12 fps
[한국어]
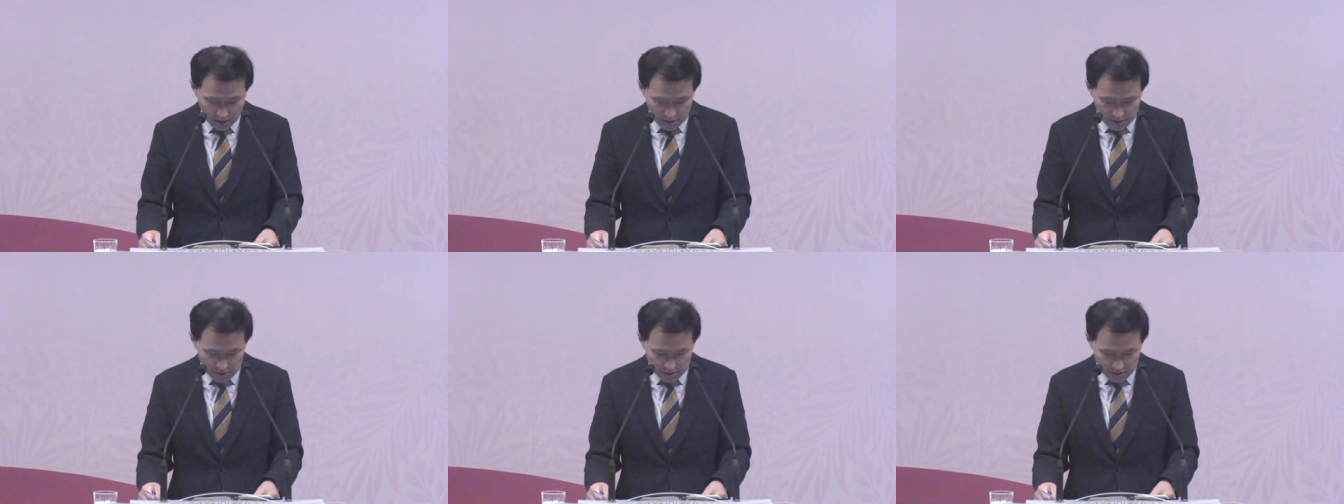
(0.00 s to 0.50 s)

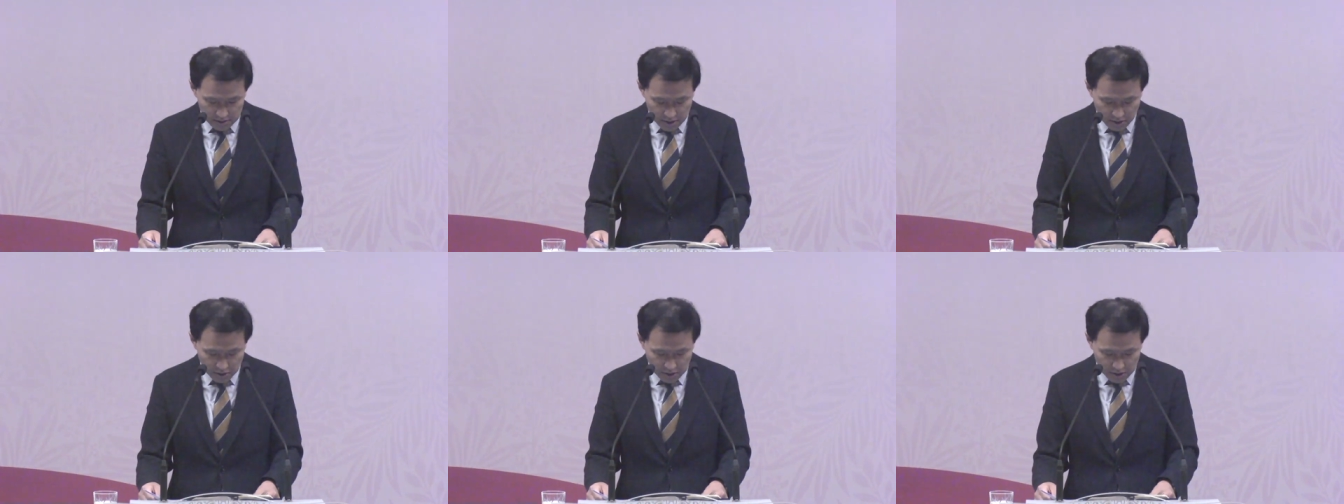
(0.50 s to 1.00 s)
쓴
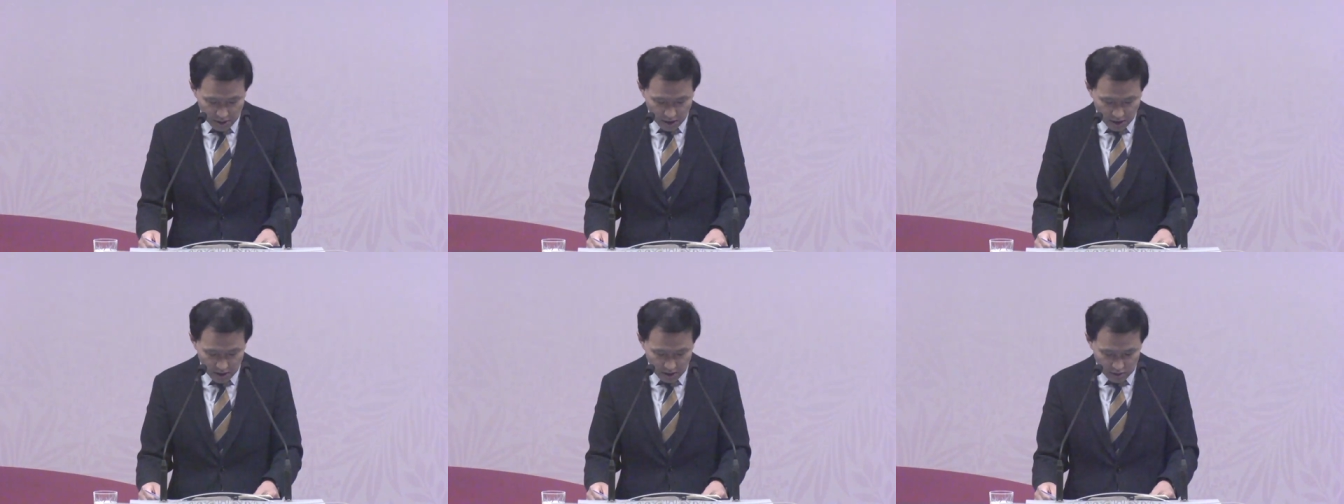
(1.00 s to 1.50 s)

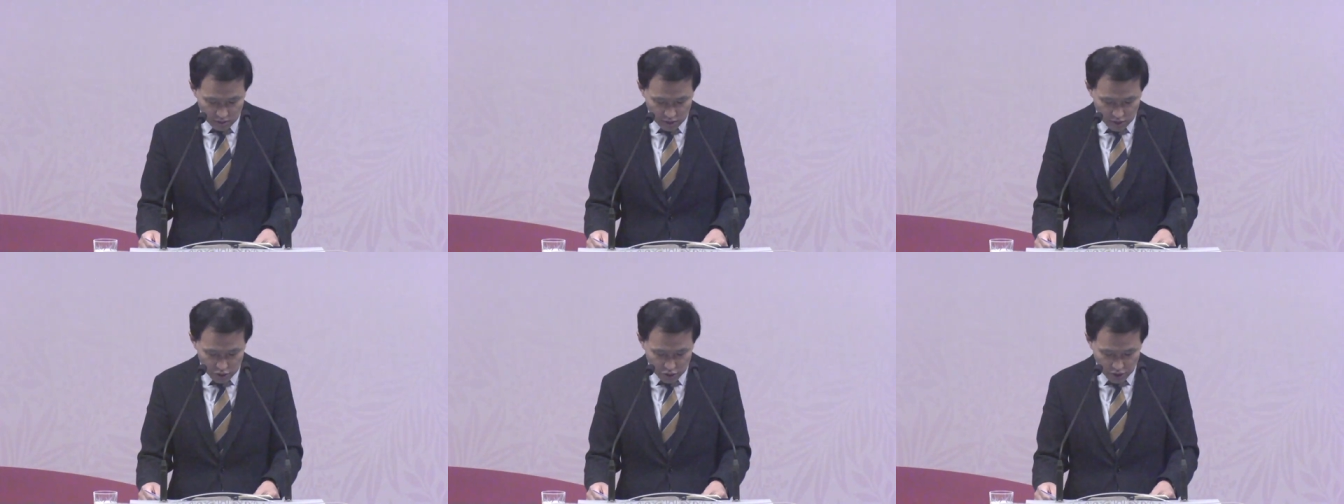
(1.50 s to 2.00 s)
내용인데
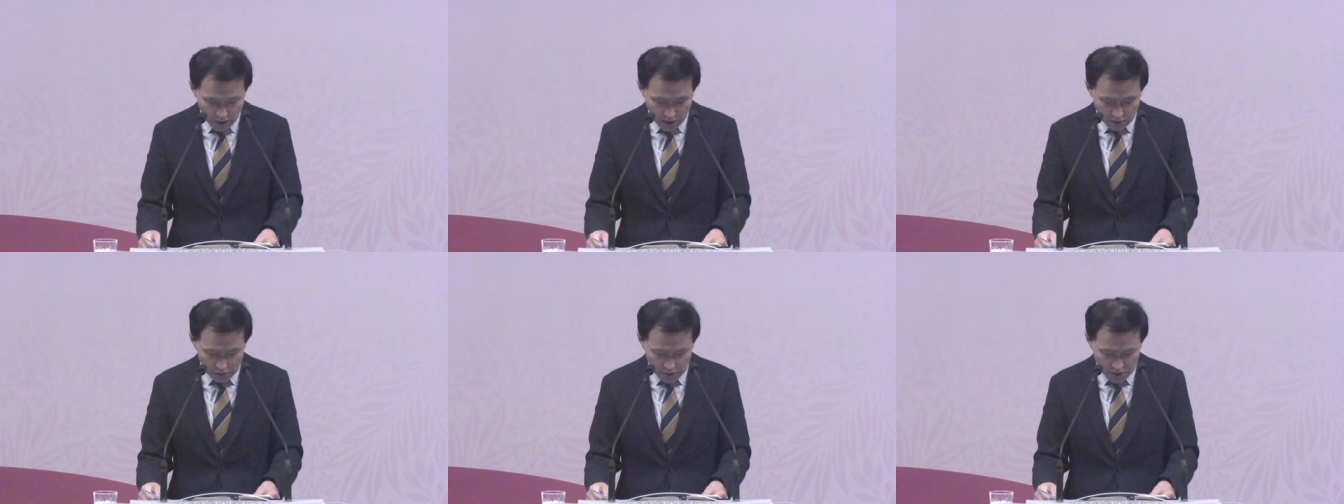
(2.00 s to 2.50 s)
우리 중에
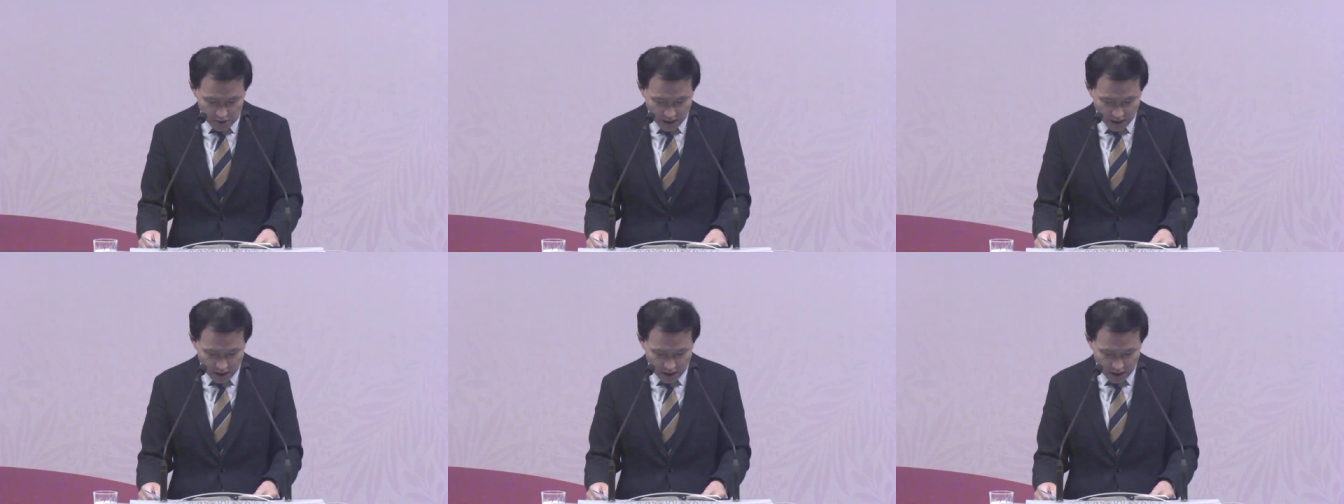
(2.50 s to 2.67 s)
이루어진